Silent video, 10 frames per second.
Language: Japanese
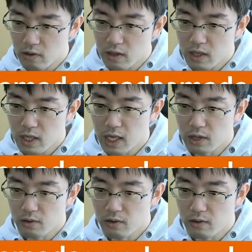あ
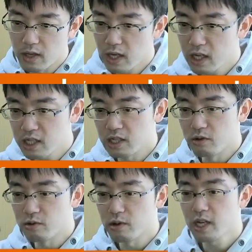の、エンジンによる
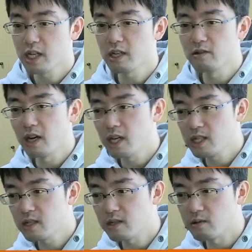とね、キング
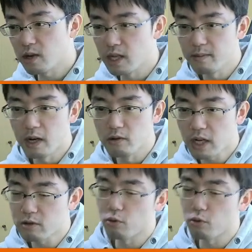H2 とかで、まあ、受かること